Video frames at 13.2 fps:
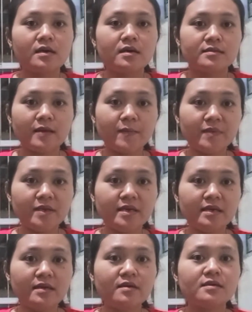
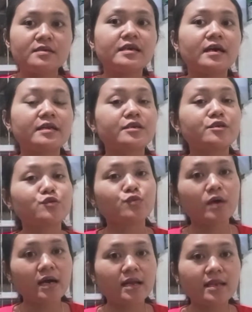tapi di hari
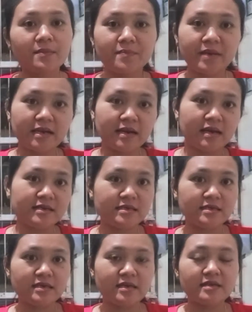kedua lembek
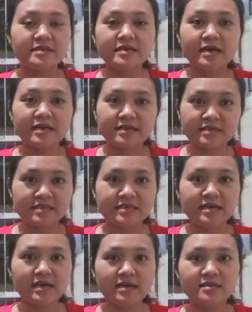lagi di hari
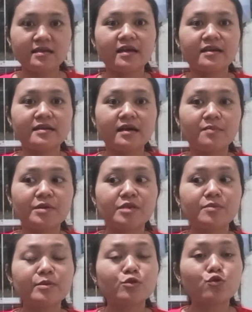ketiga terkadang
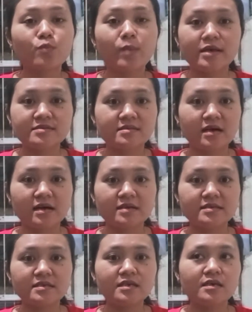berbentuk pasta
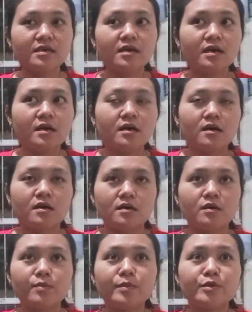jadi e,
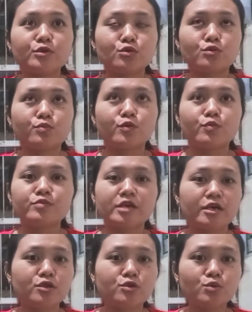eh, bentuk cupnya
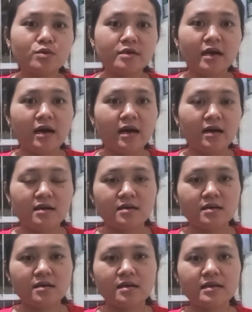itu enggak
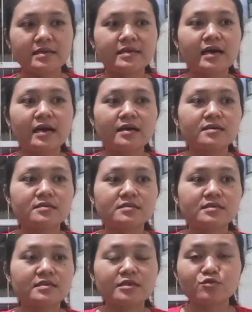enggak
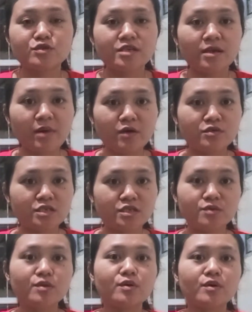seterusnya bagus
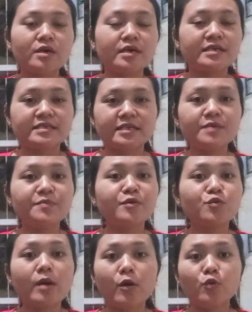gitu loh jadi
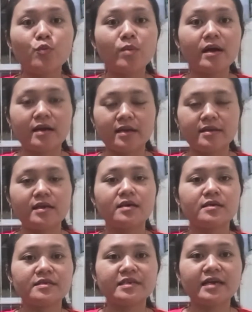berubah-ubah
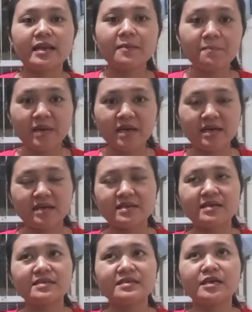kadang dia lembek
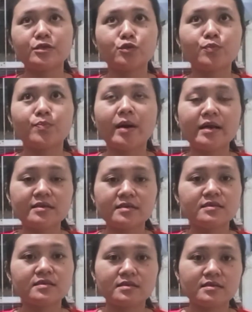kadang dia itu
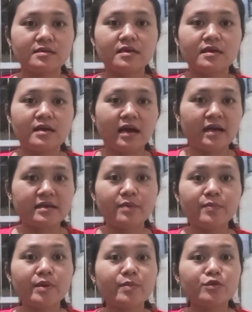padat
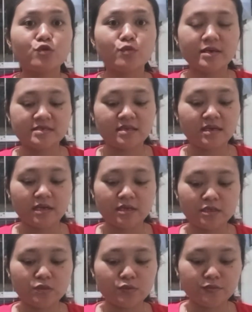kadang berbentuk pasta
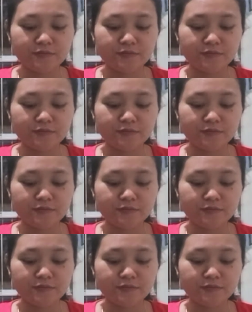kayak gitu